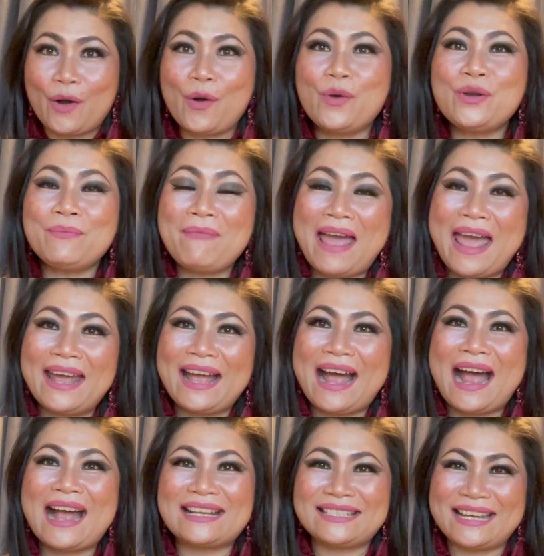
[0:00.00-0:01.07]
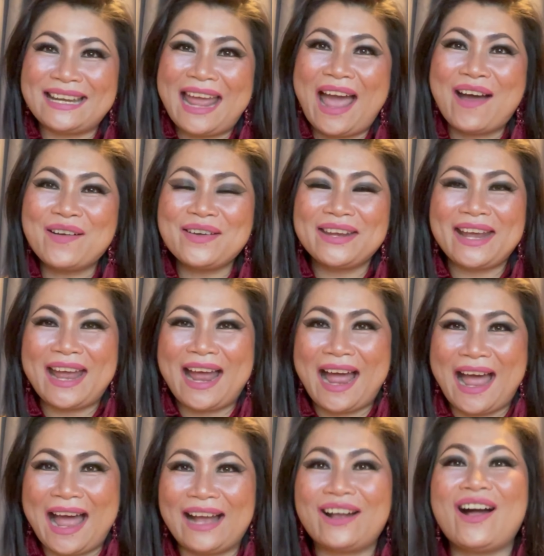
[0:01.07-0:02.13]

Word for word: คุณแม่ขา Channel นะคะ